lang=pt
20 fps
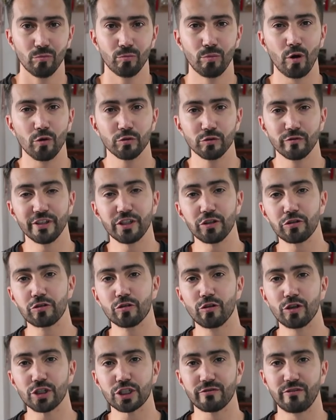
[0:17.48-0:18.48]
Bom, no vídeo de
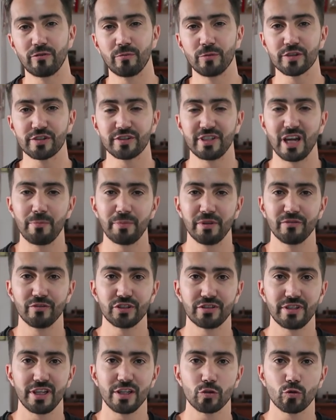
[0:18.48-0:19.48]
hoje eu vou mostrar para
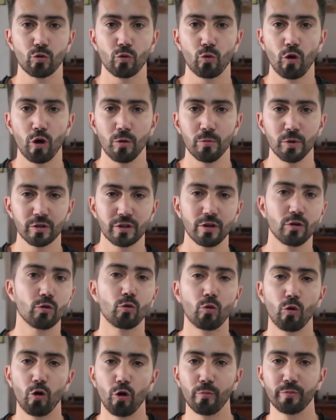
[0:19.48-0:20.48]
vocês como que eu
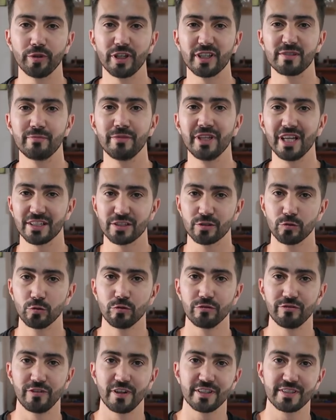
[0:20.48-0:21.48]
compro as minhas
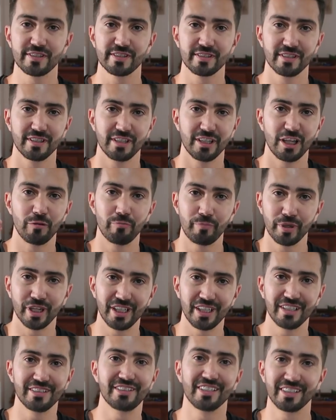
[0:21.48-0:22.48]
luvas
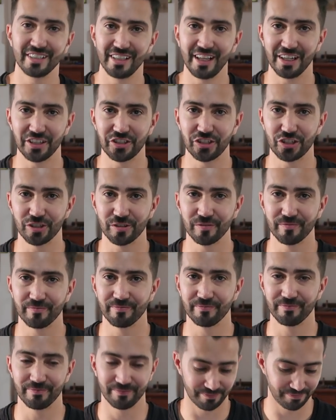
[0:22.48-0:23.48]
pela internet.
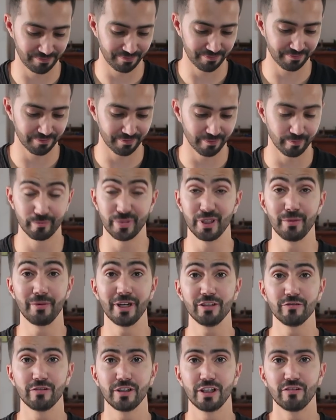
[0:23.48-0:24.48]

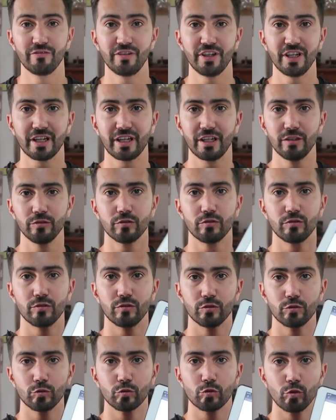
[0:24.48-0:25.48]
Primeiro eu venho aqui
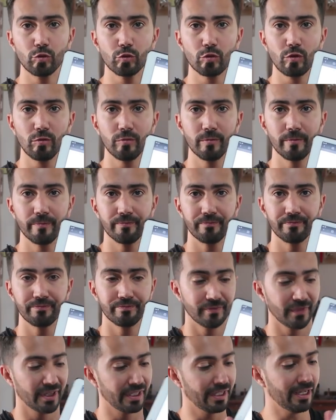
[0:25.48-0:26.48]
no, no Google,
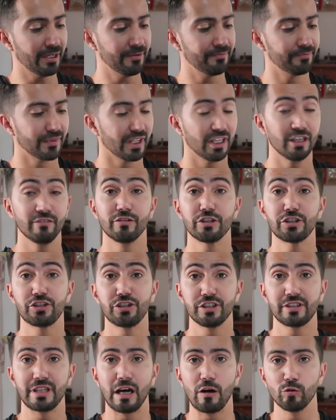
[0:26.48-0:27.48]
né? E vou
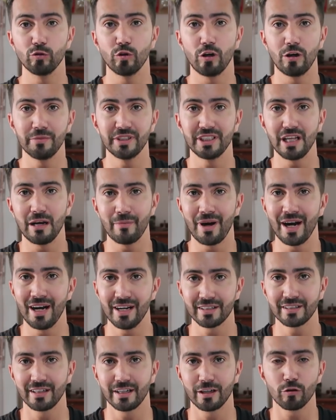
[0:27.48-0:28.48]
digitar o nome da
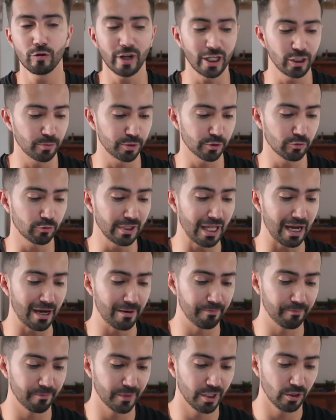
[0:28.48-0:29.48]
marca que eu quero
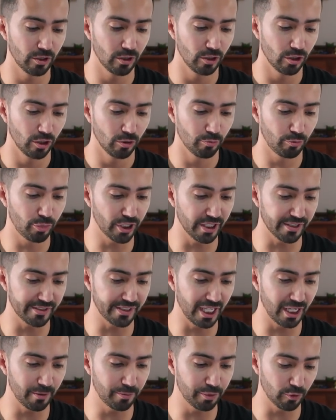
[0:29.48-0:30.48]
procurar. Por
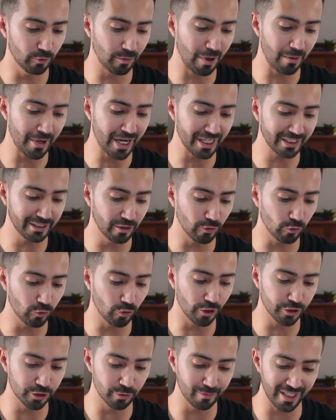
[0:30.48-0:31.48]
exemplo, uma marca que eu
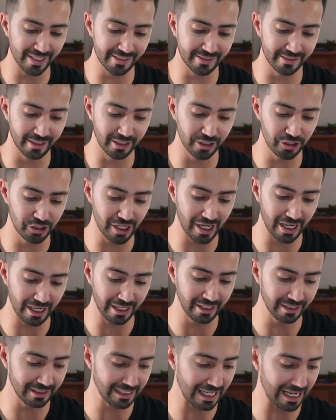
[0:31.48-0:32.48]
gosto bastante é a
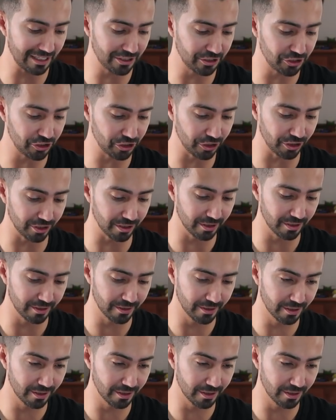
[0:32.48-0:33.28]
Rinati.